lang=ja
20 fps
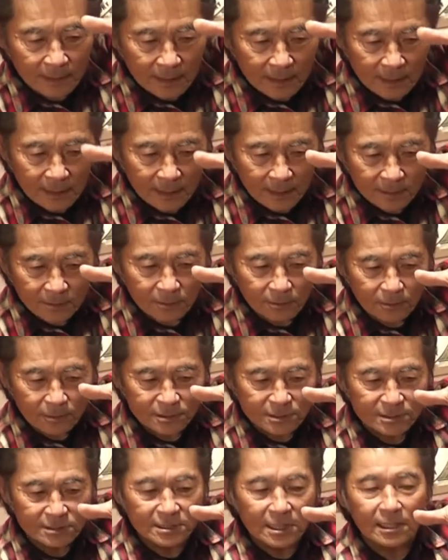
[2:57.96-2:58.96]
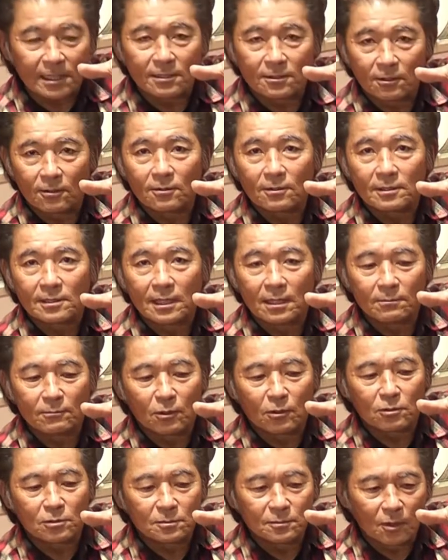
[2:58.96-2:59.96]
えっ、ー、と、たけの原
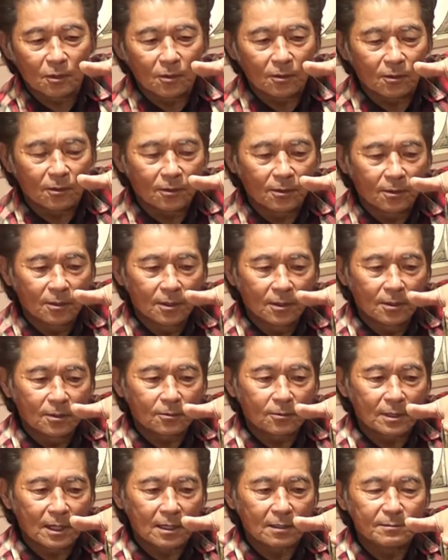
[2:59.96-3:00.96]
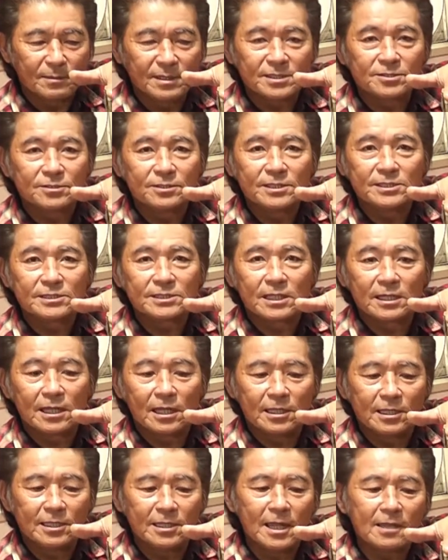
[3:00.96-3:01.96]
木も、これは水につけ
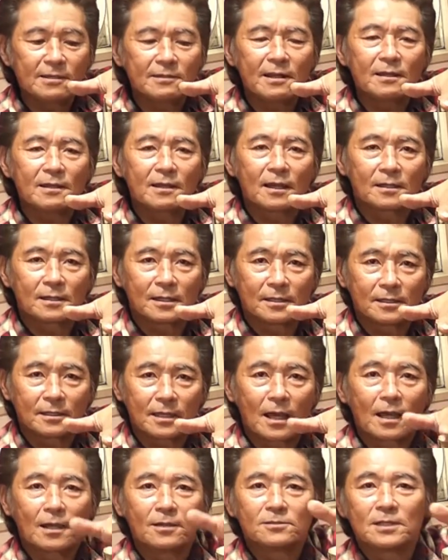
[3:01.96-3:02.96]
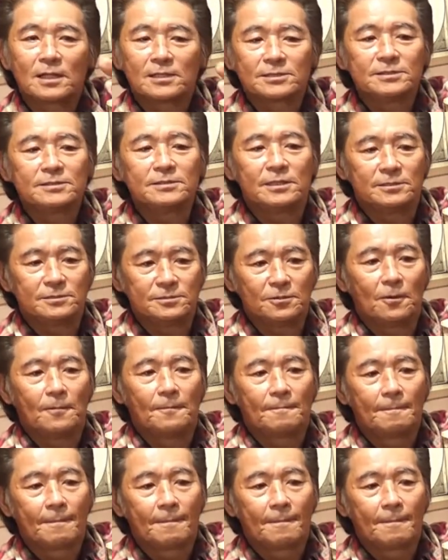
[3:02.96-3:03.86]
て2年ぐらいかかるらしいんですよ